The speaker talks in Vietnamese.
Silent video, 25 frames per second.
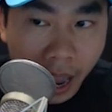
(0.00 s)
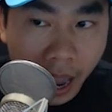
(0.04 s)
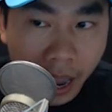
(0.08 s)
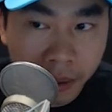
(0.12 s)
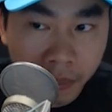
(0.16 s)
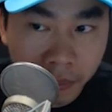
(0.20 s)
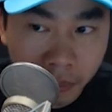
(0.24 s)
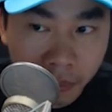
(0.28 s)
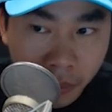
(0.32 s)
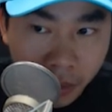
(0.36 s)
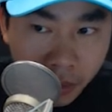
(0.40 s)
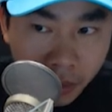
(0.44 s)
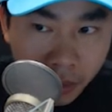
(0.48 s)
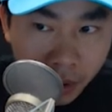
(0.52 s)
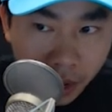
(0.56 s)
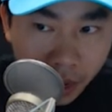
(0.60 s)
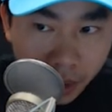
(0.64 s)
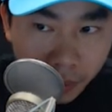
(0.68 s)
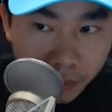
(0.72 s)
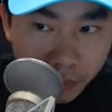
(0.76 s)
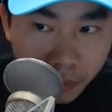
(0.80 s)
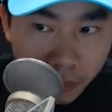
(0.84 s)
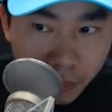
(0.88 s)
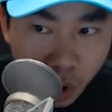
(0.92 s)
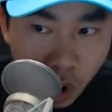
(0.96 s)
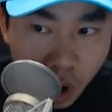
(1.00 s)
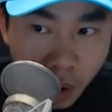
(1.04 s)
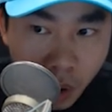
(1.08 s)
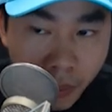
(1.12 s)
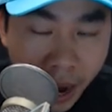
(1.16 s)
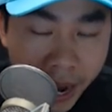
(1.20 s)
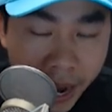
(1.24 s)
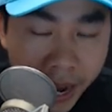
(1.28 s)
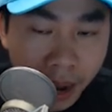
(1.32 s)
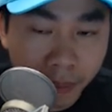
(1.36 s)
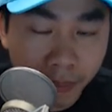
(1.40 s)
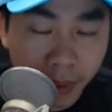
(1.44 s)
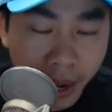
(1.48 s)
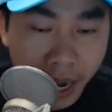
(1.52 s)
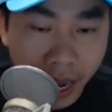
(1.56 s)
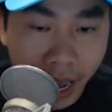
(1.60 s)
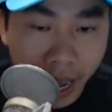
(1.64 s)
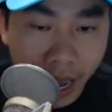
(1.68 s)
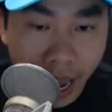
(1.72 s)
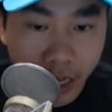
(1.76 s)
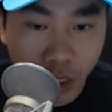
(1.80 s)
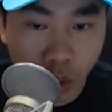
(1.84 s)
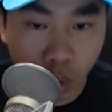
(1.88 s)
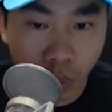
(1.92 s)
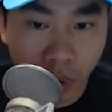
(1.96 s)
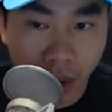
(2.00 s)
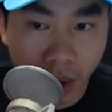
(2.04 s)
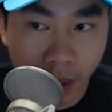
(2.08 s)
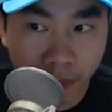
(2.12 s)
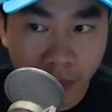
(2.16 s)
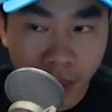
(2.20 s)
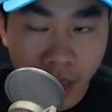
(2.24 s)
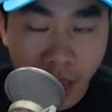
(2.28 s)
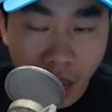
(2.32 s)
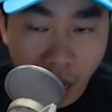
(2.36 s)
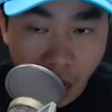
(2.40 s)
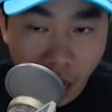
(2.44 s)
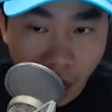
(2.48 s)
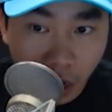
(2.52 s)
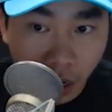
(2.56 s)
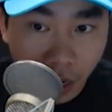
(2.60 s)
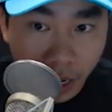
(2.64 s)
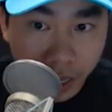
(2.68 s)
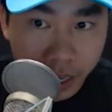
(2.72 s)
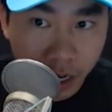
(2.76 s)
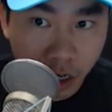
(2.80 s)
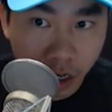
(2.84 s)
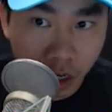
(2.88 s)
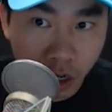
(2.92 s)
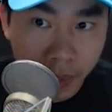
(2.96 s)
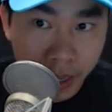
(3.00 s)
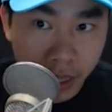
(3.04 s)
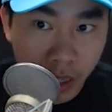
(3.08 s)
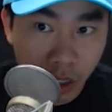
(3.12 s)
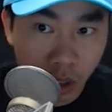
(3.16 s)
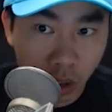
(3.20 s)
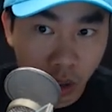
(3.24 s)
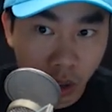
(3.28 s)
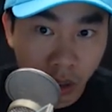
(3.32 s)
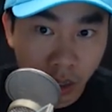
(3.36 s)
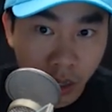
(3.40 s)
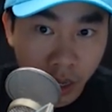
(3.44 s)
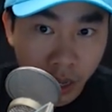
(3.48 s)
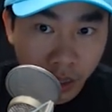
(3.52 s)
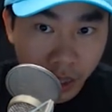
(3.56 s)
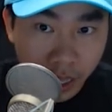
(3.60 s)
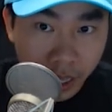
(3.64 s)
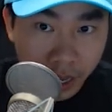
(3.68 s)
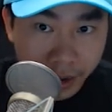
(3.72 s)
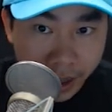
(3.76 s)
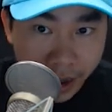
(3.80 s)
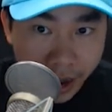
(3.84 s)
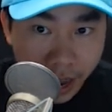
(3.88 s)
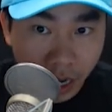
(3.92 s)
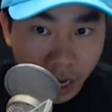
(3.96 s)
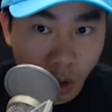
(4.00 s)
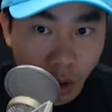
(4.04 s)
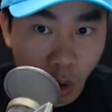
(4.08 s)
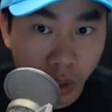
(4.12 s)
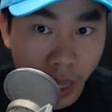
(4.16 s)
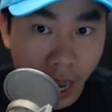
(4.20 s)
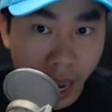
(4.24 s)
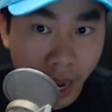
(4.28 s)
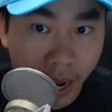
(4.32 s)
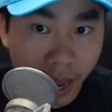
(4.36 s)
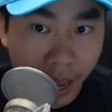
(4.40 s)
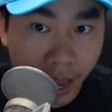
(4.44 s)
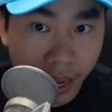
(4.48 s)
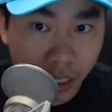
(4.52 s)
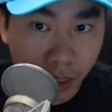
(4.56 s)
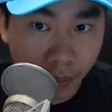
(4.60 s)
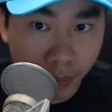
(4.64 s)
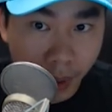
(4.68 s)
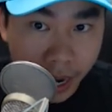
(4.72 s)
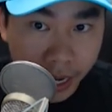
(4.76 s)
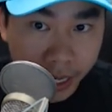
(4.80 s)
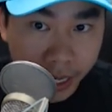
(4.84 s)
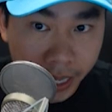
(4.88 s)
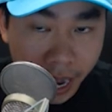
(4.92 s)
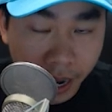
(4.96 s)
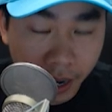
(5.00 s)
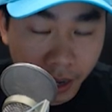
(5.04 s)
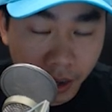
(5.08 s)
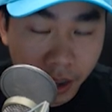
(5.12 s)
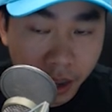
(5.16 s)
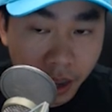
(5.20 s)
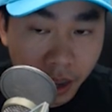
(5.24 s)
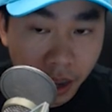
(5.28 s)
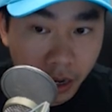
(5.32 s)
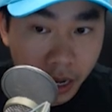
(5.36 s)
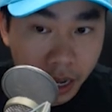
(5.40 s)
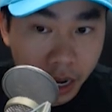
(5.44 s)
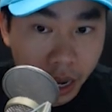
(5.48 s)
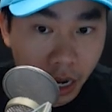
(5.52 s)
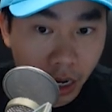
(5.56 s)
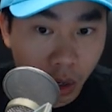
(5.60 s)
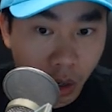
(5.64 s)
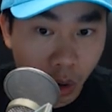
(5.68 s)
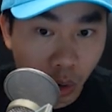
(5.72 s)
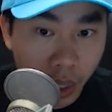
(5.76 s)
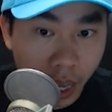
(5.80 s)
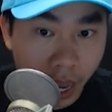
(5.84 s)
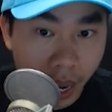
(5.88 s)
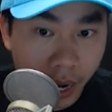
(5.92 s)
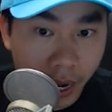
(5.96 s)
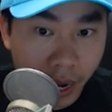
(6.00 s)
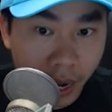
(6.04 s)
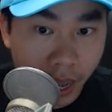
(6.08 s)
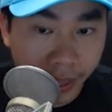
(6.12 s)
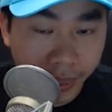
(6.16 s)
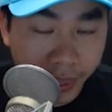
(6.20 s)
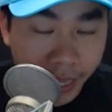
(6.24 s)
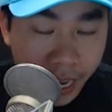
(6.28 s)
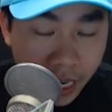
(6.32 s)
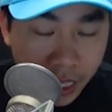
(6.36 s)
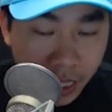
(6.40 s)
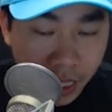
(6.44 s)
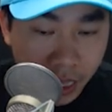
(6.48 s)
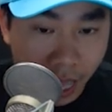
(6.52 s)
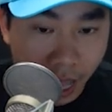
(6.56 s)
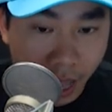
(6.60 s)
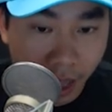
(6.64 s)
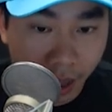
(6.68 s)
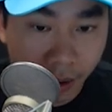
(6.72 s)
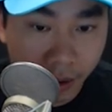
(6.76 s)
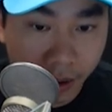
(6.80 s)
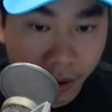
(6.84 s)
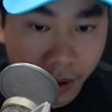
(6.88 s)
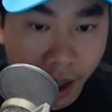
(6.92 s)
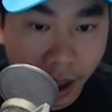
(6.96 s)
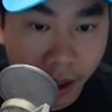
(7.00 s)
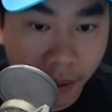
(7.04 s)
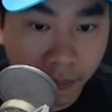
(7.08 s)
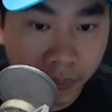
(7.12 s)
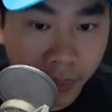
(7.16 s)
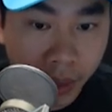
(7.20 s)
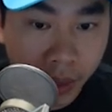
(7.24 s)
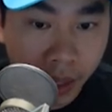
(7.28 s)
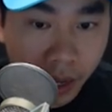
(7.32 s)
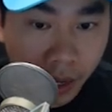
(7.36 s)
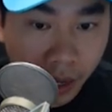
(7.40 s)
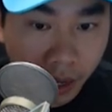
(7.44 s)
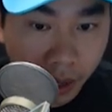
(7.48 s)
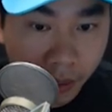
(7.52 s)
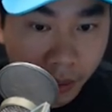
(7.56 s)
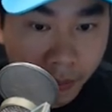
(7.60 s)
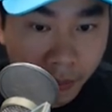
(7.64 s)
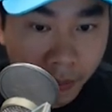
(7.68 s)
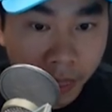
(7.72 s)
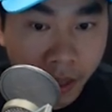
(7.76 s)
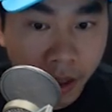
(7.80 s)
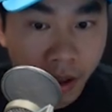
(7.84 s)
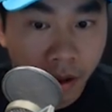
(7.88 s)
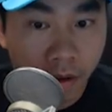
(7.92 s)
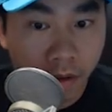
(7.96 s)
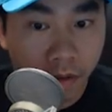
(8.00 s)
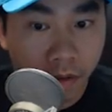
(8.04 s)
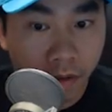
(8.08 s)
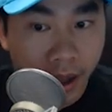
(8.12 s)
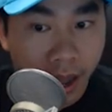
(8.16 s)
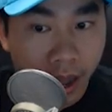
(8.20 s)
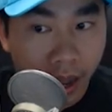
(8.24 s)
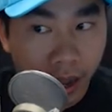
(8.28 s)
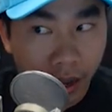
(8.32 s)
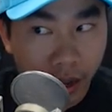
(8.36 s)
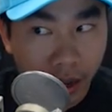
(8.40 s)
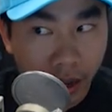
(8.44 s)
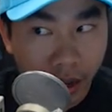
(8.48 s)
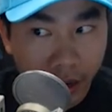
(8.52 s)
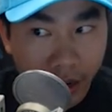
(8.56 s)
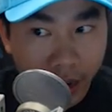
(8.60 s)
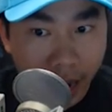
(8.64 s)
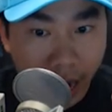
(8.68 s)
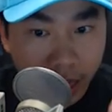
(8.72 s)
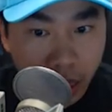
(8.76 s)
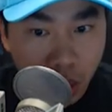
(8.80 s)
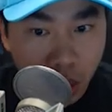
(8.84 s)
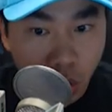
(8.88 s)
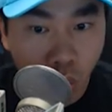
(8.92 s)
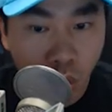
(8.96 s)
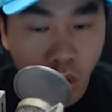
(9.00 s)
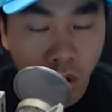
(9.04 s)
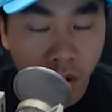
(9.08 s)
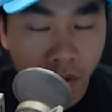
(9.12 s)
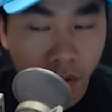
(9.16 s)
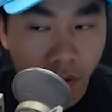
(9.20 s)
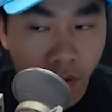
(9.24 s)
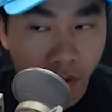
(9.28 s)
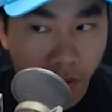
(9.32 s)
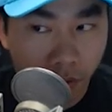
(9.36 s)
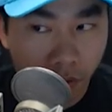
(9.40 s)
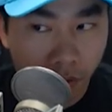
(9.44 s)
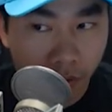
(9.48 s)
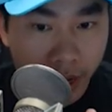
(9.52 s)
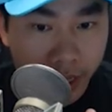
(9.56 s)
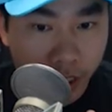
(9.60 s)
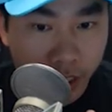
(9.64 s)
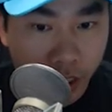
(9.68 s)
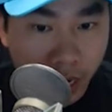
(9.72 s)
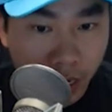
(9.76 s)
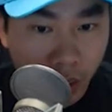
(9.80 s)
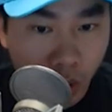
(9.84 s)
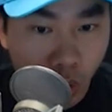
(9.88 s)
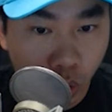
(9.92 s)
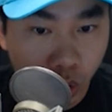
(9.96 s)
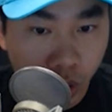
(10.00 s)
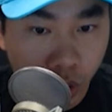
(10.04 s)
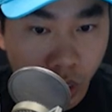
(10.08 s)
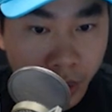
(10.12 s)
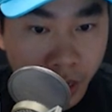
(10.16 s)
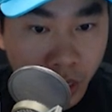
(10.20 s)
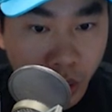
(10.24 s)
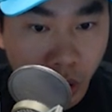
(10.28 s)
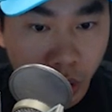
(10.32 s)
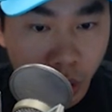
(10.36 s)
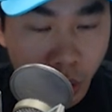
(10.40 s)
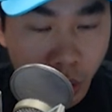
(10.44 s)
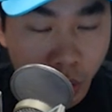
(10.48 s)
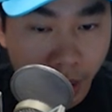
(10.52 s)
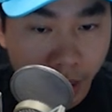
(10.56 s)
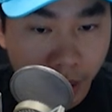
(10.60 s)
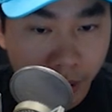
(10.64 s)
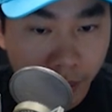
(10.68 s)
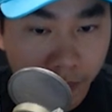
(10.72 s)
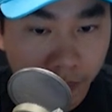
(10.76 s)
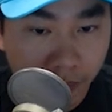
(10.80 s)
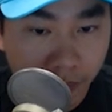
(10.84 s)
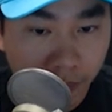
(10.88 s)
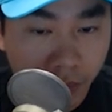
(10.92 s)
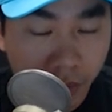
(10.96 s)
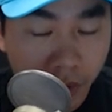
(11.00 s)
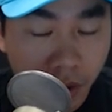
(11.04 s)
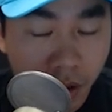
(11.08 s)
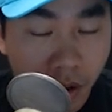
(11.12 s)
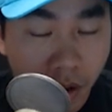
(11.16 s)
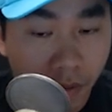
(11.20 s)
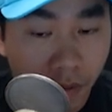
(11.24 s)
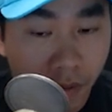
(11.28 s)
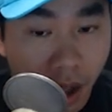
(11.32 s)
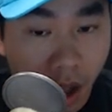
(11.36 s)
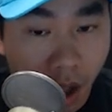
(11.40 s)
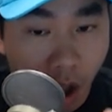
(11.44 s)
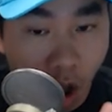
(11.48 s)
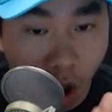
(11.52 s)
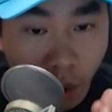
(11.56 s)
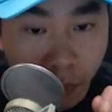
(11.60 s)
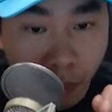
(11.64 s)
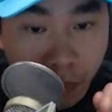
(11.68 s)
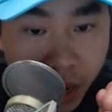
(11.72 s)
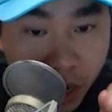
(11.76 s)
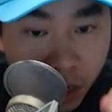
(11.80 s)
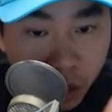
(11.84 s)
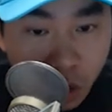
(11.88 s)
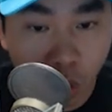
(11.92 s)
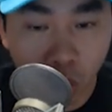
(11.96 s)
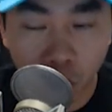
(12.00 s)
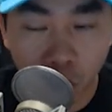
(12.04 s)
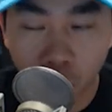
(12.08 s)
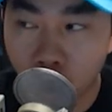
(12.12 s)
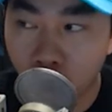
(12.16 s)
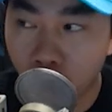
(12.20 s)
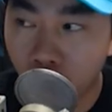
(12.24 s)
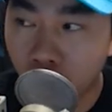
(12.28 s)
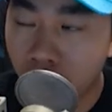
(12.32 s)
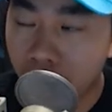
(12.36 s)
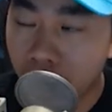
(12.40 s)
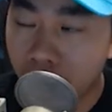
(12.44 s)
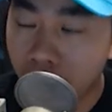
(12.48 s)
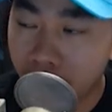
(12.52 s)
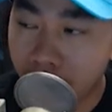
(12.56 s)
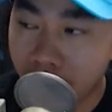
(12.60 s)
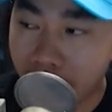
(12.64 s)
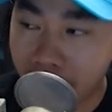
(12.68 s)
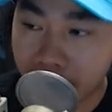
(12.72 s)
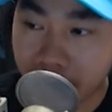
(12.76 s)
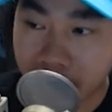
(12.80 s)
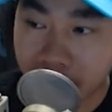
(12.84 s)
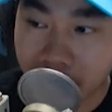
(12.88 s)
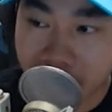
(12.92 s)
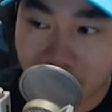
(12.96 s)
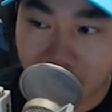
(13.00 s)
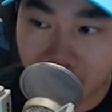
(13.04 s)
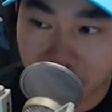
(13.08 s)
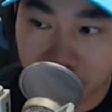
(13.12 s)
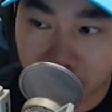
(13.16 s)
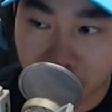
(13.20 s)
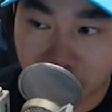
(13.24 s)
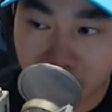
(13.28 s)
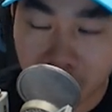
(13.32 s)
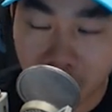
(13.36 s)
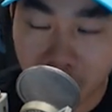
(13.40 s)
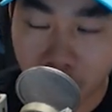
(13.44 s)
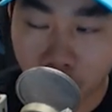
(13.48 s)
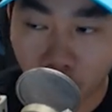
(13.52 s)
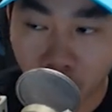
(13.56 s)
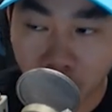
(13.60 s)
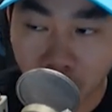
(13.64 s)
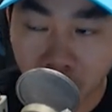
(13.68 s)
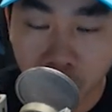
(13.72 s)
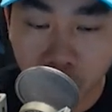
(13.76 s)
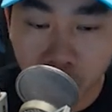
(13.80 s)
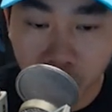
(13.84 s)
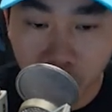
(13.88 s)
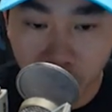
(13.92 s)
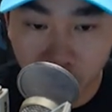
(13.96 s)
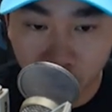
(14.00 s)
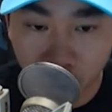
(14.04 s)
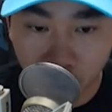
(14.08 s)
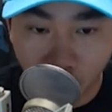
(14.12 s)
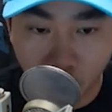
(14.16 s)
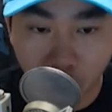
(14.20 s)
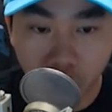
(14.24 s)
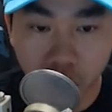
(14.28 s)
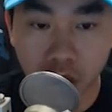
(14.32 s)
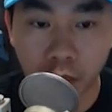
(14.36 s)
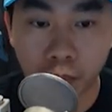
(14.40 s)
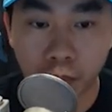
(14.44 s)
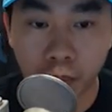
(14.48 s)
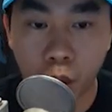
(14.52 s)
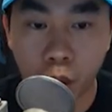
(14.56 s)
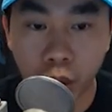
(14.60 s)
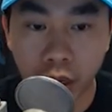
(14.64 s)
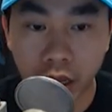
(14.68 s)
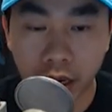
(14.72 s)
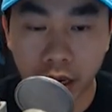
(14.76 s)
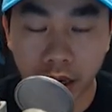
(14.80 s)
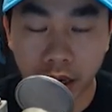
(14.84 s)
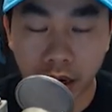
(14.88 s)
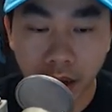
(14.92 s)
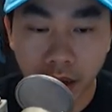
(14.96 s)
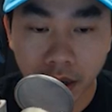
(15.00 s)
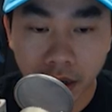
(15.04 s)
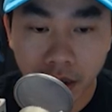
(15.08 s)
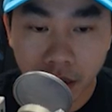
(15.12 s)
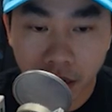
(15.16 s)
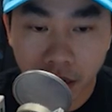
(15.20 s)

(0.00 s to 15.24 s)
lai mười mấy năm hay là hai chục năm hơn là những người bình thường thì điển hình cụ thể là SpaceX điển hình cụ thể là Tesla đó và Cathy Wood và Jack Dorsey biết được điều này và họ biết được luôn là anh Elon Musk là một cái người strong supporter